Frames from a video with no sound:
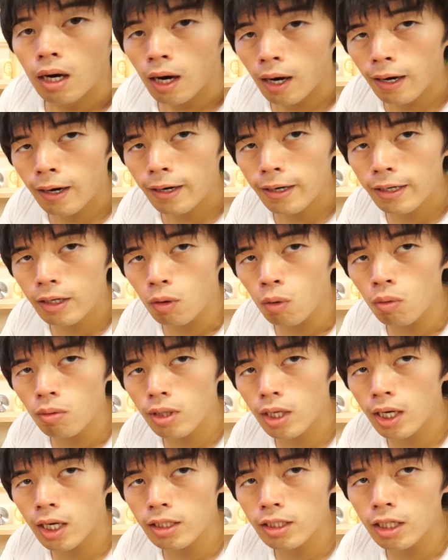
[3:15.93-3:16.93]
はい、こん
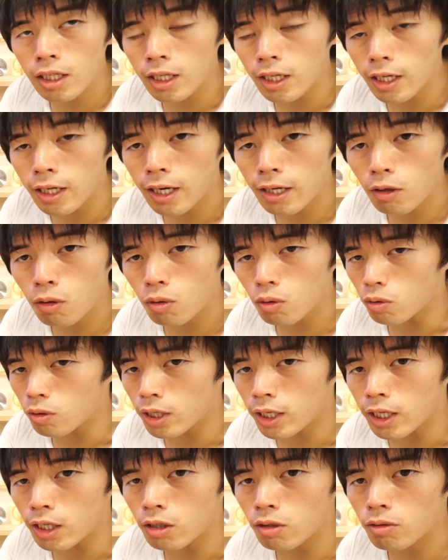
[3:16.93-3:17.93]
な感じで切り替えること
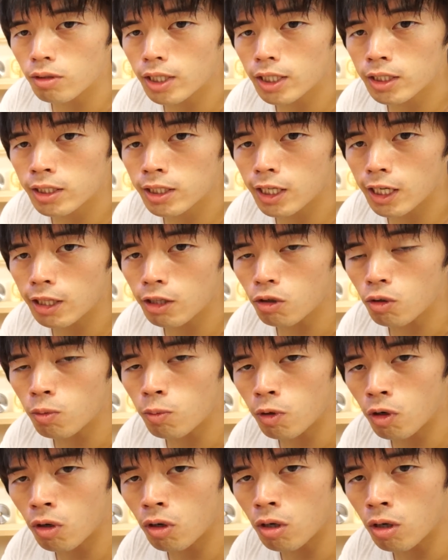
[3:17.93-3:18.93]
できるんですけど
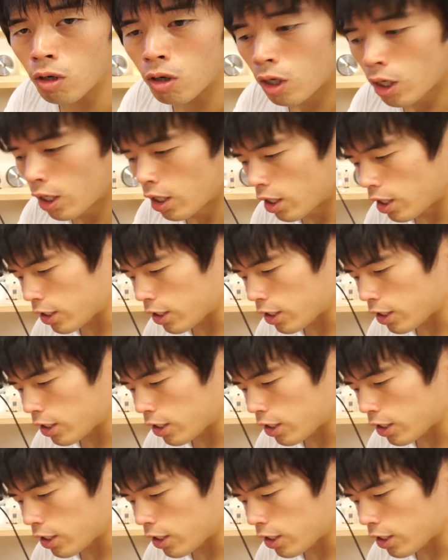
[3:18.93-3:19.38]
も、